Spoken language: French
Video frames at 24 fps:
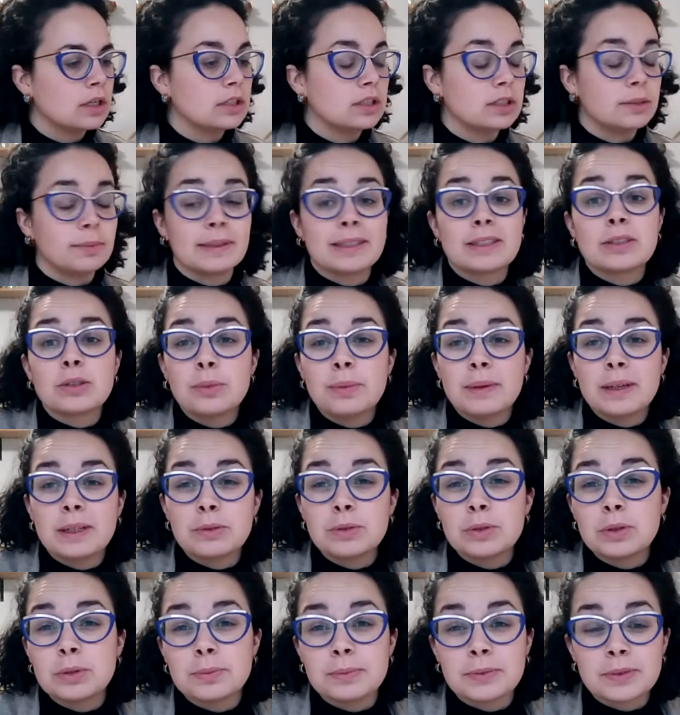Je sais pas trop
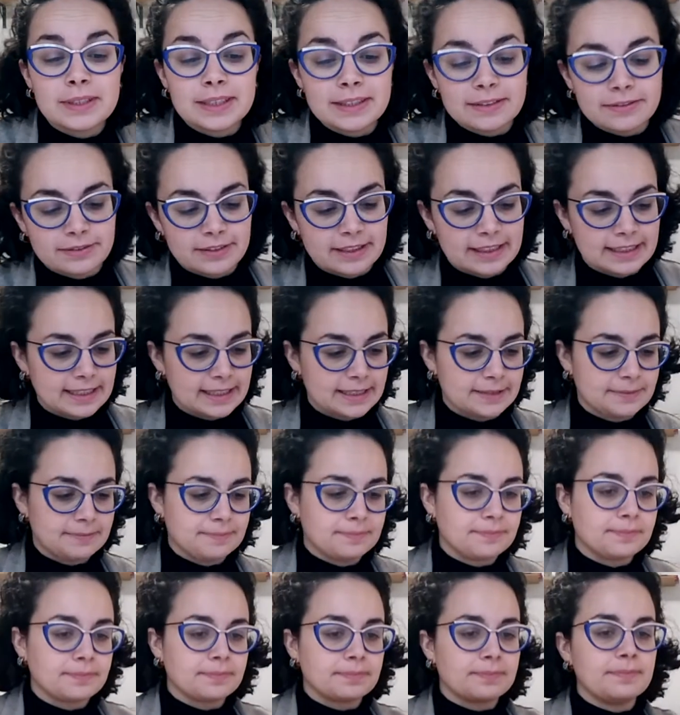par où commencer en fait. Hein.
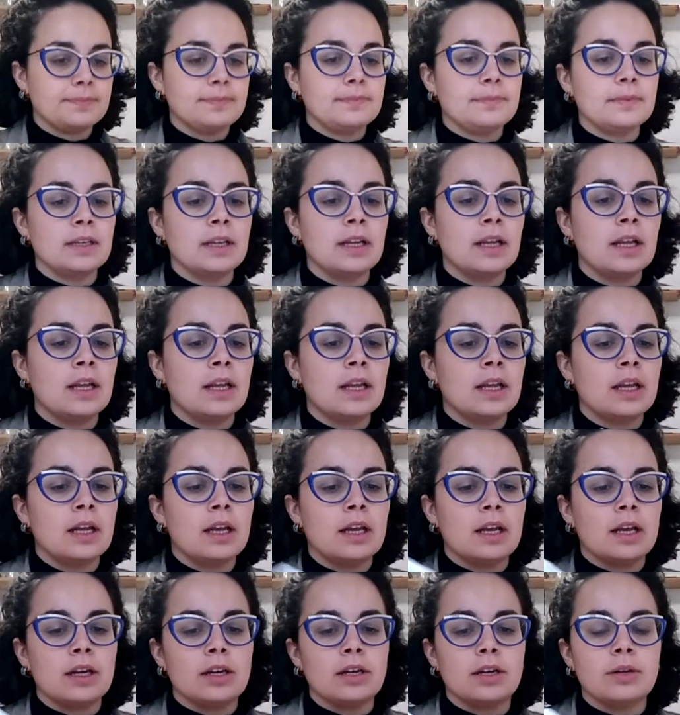
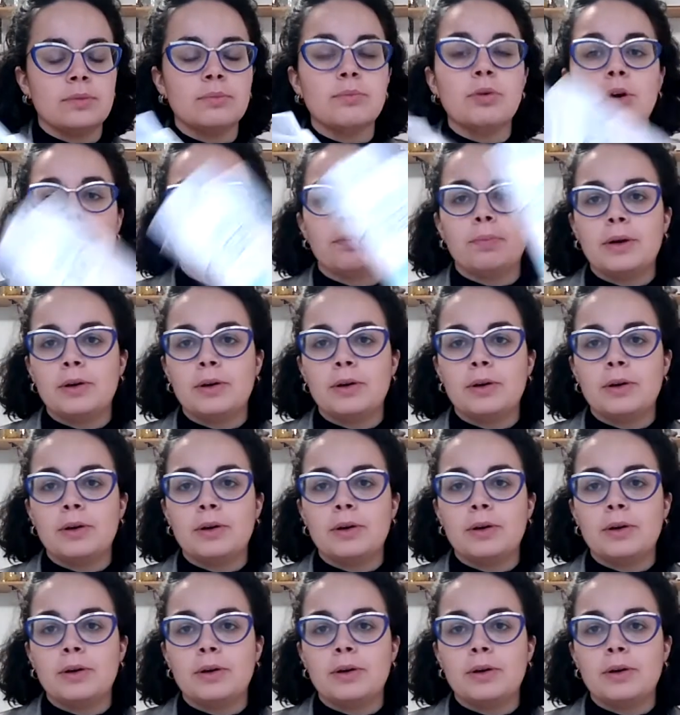Euh, bon,